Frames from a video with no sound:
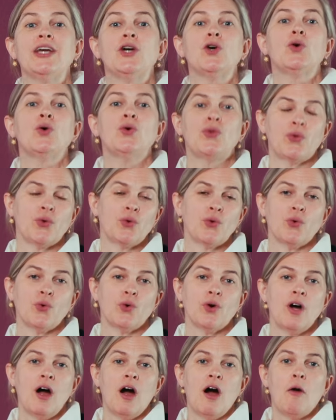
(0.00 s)
des
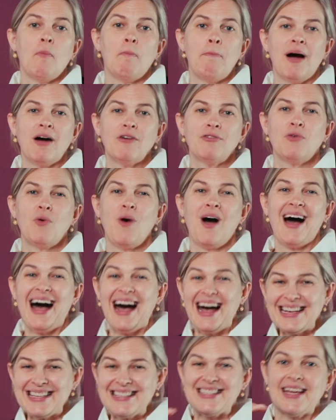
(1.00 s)
coteaux, parfois
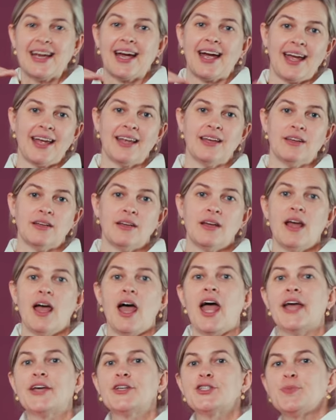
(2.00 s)
assez raides,
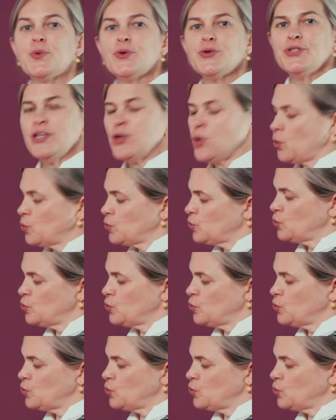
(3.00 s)
exposés au